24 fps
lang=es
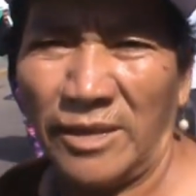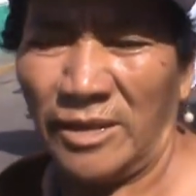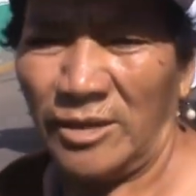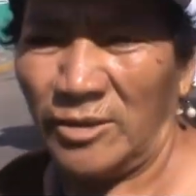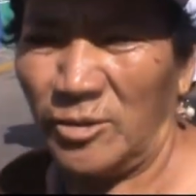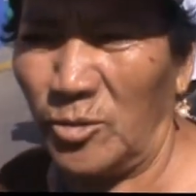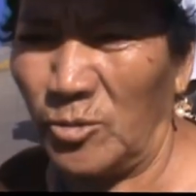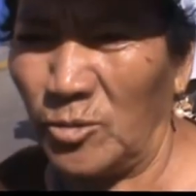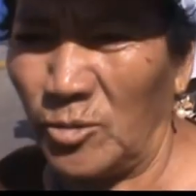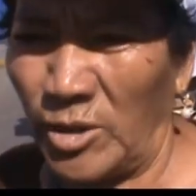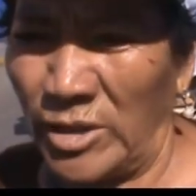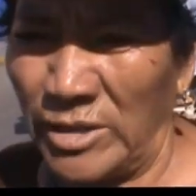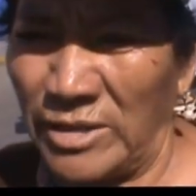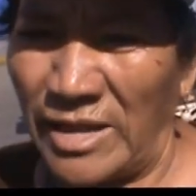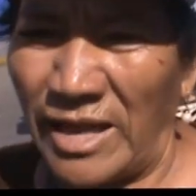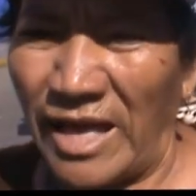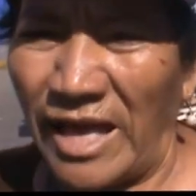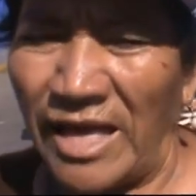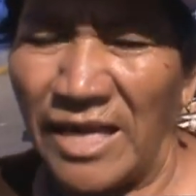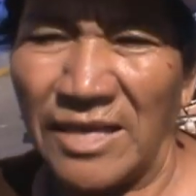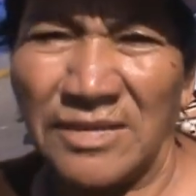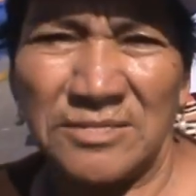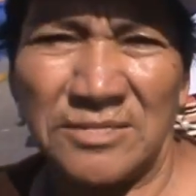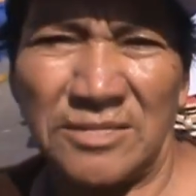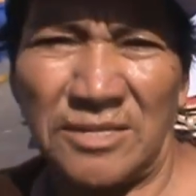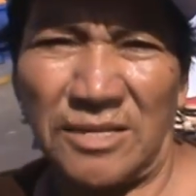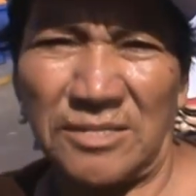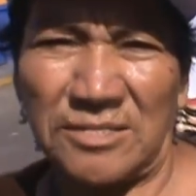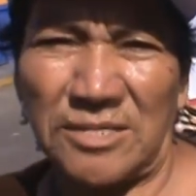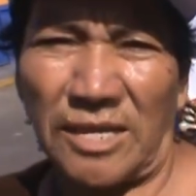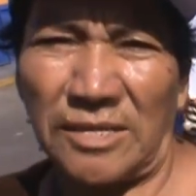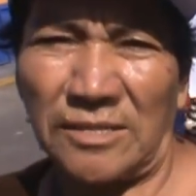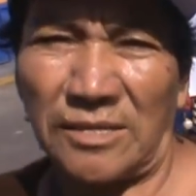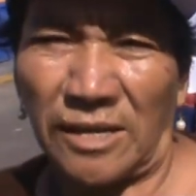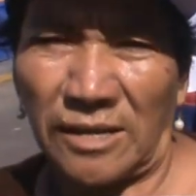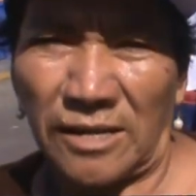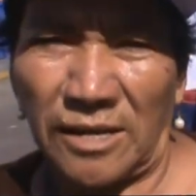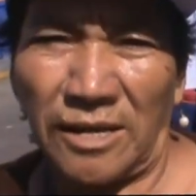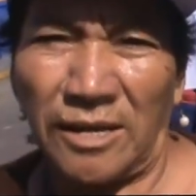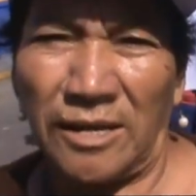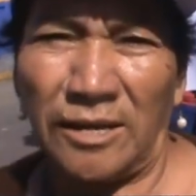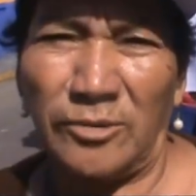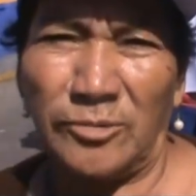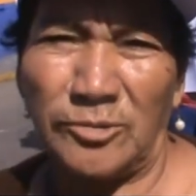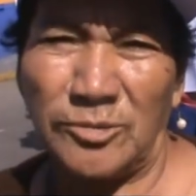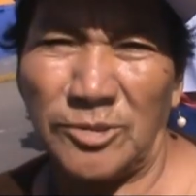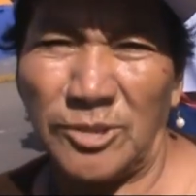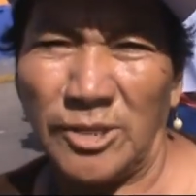no, hay casas, hay
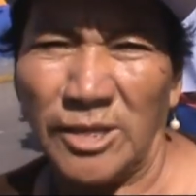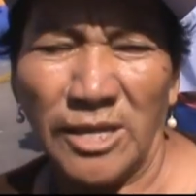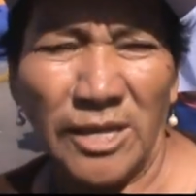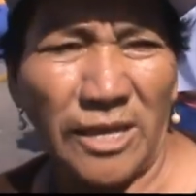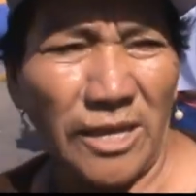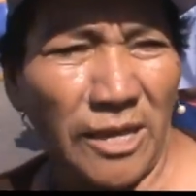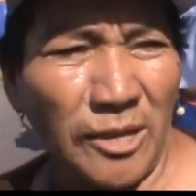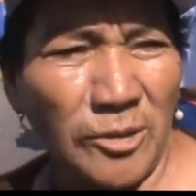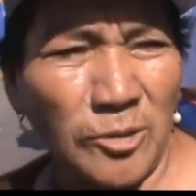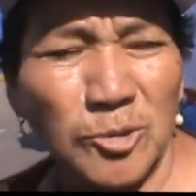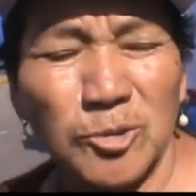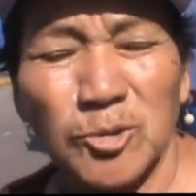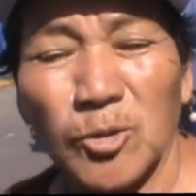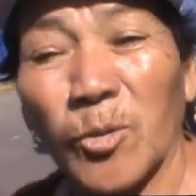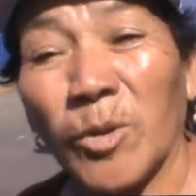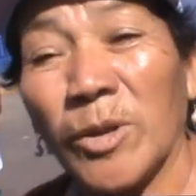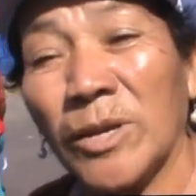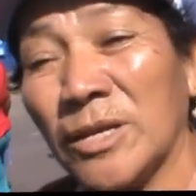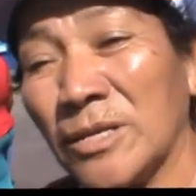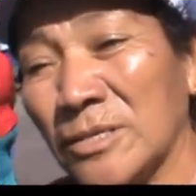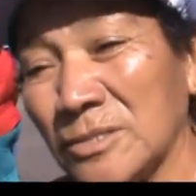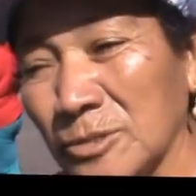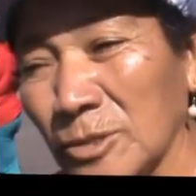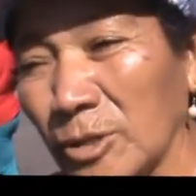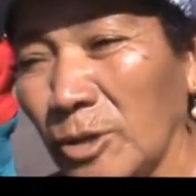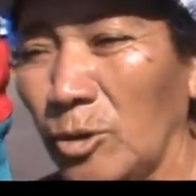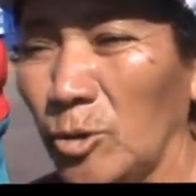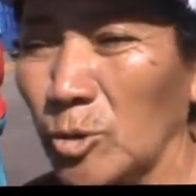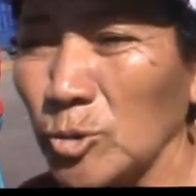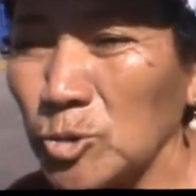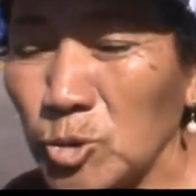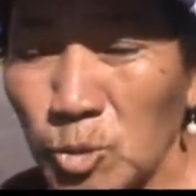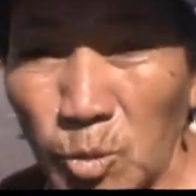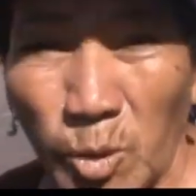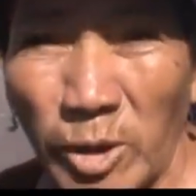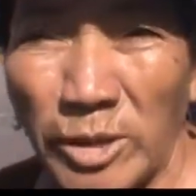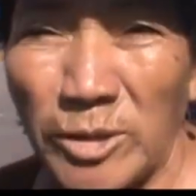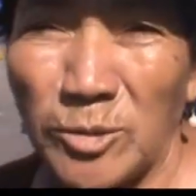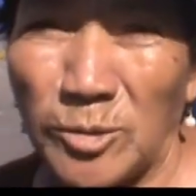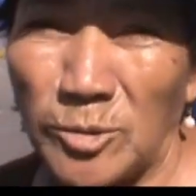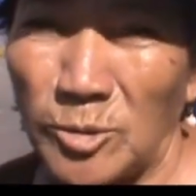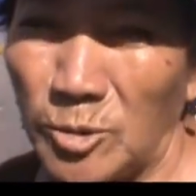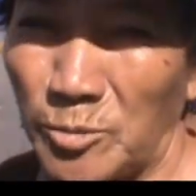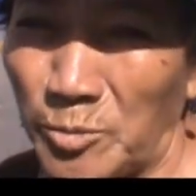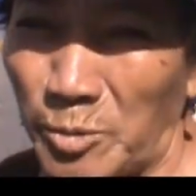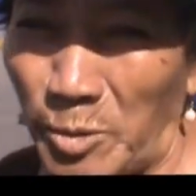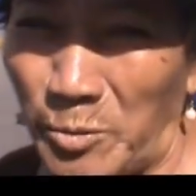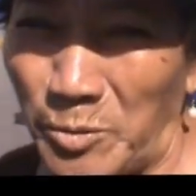terrenos en los cuales los dueños,
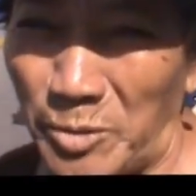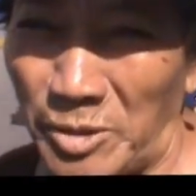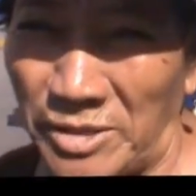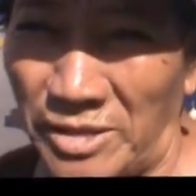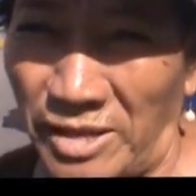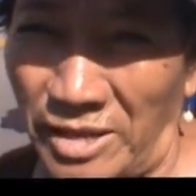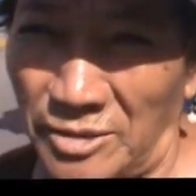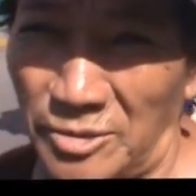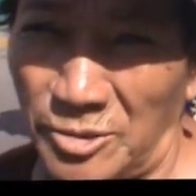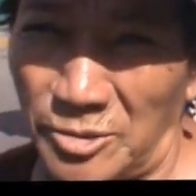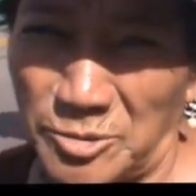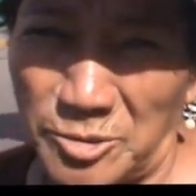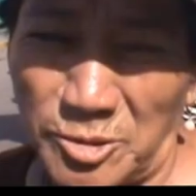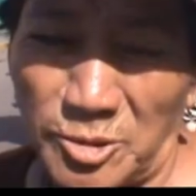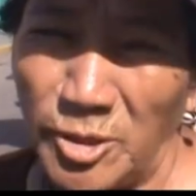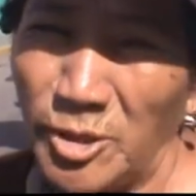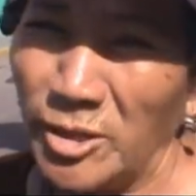los propietarios